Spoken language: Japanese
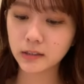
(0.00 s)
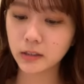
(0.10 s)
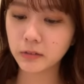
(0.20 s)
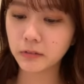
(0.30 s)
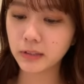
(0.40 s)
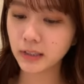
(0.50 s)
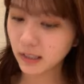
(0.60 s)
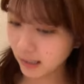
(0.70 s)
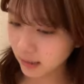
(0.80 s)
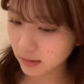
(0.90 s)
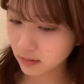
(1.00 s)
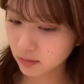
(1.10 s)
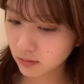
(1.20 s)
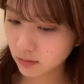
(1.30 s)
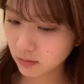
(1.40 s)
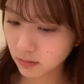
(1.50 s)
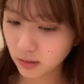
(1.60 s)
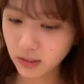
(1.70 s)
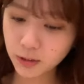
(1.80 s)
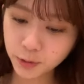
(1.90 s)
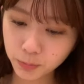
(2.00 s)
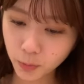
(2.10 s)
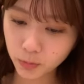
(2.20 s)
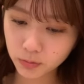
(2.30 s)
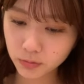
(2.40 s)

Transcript: たのは誰理由も